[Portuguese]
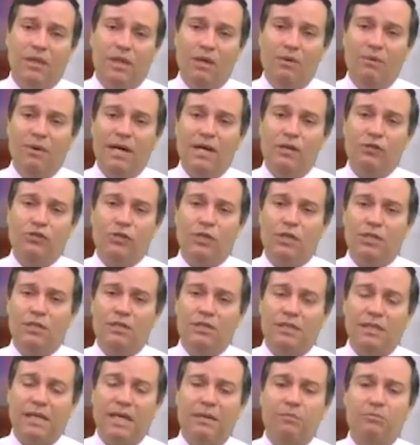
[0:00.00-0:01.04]
Eu acho que
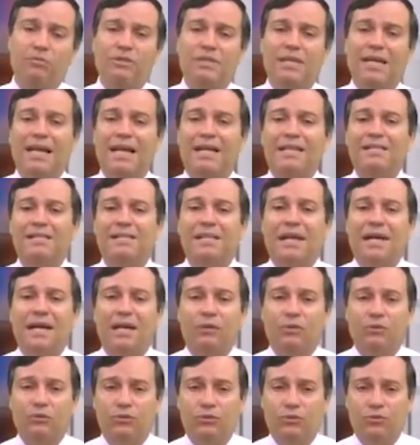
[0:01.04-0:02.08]
estarmos
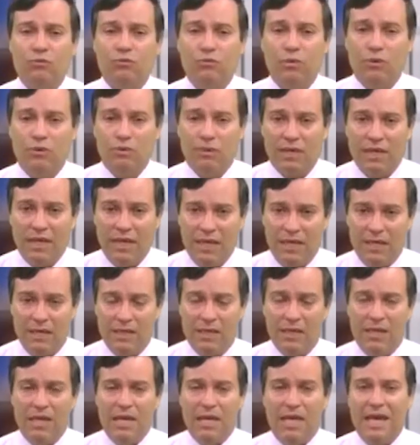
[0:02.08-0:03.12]
casados com
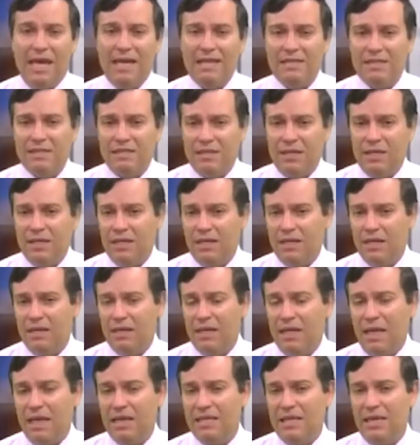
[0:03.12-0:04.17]
alguém é
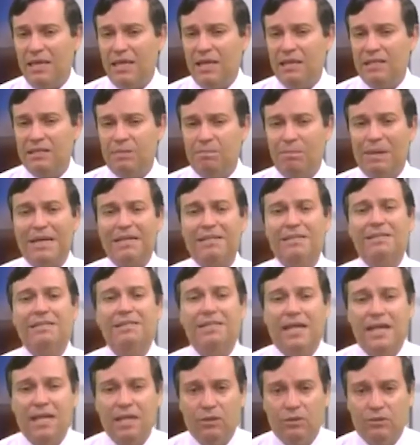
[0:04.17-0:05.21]
ser é, é, é esse
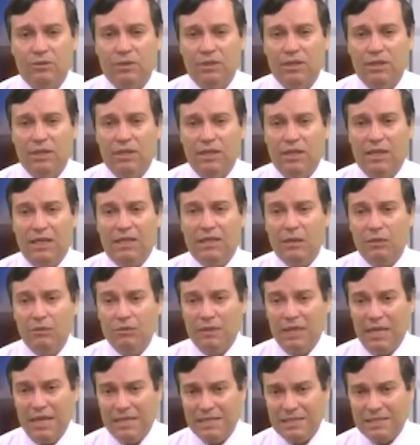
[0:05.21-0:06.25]
parceiro. Então,
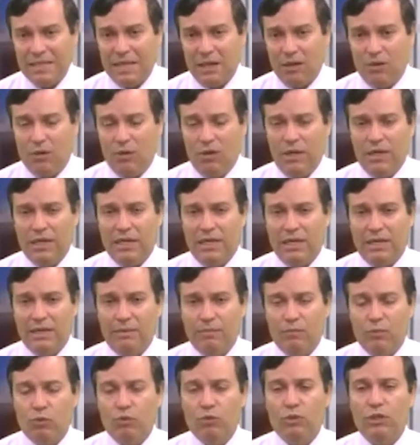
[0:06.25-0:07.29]
nesta
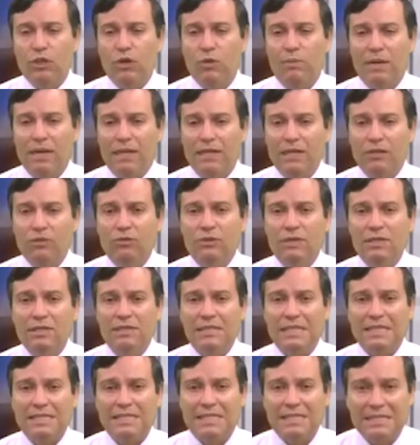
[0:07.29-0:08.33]
hora, o teu marido
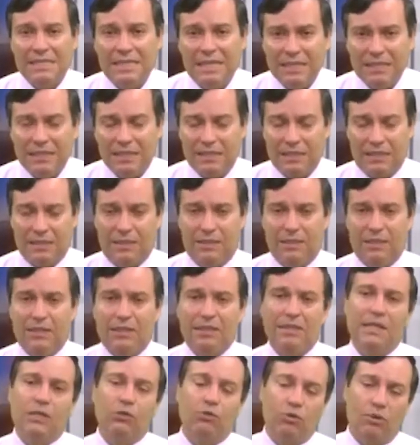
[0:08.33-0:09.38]
necessita
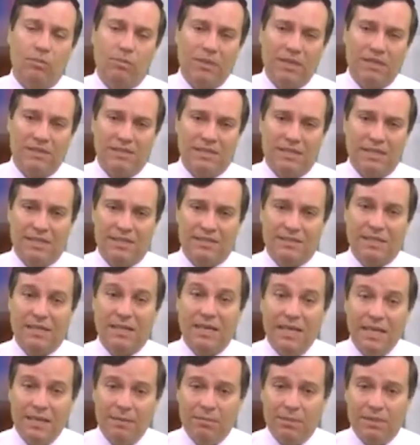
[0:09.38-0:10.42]
da tua presença.
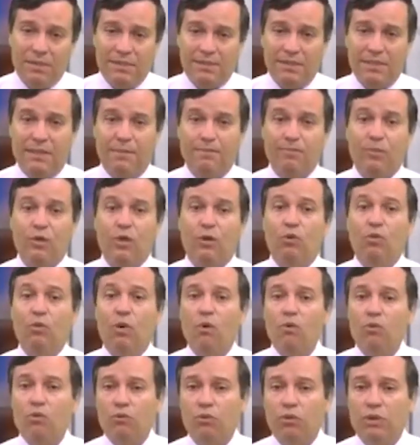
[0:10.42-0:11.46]
Lembre-se, o
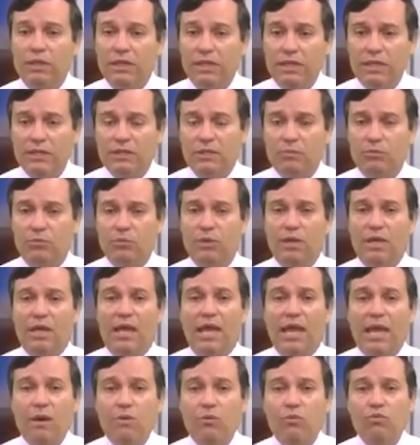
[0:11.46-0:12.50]
alcoolismo
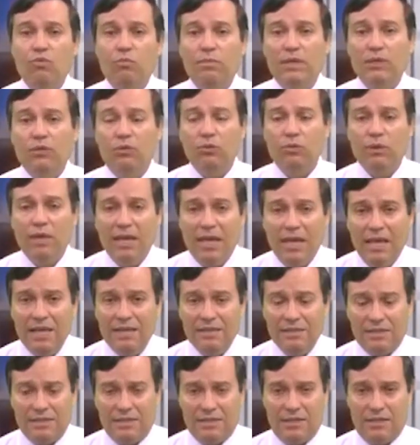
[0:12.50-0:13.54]
é uma
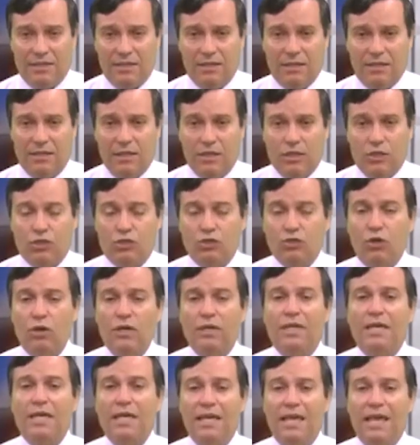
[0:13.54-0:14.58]
doença.
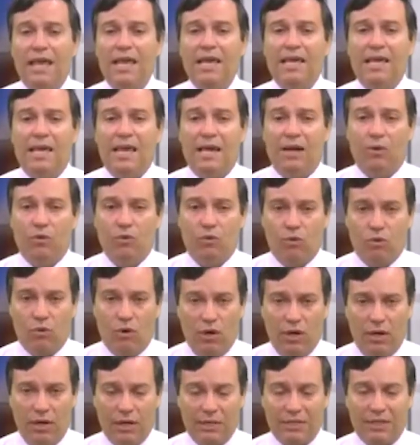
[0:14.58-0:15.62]
Só que quem é
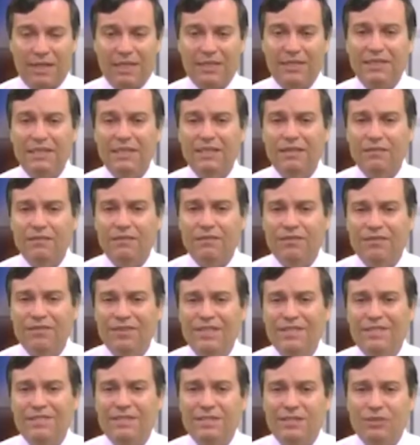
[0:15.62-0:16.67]
alcoólatra
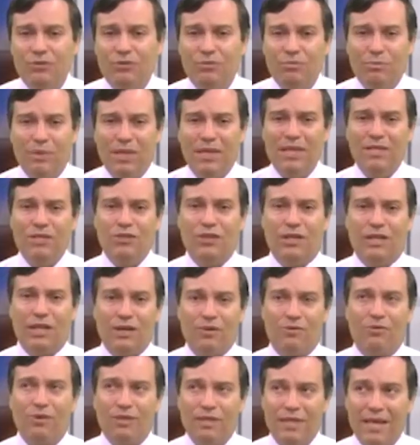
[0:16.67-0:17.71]
dificilmente
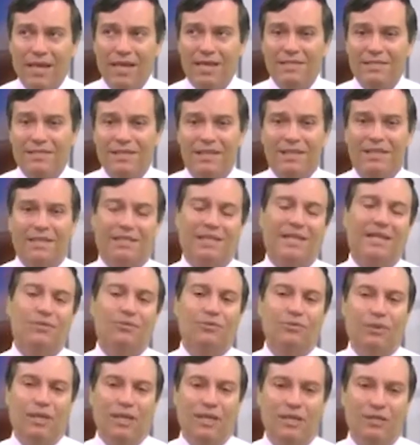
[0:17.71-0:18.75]
reconhece que está
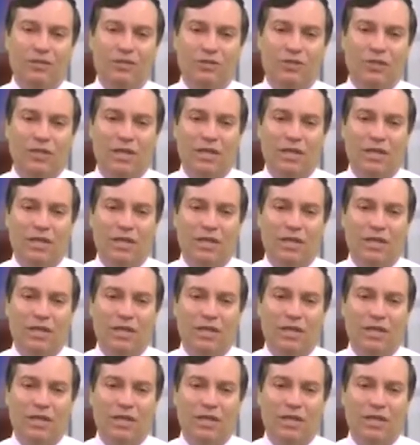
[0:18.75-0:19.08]
doente.